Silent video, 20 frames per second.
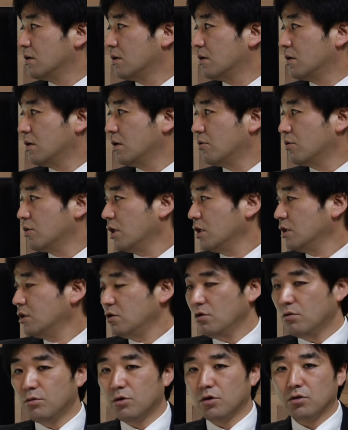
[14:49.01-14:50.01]
え
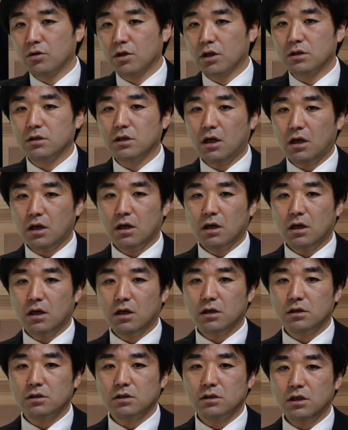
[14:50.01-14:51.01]
私どものですね、
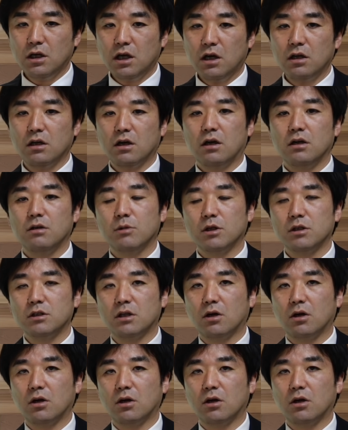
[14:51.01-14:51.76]
え付き合いがありま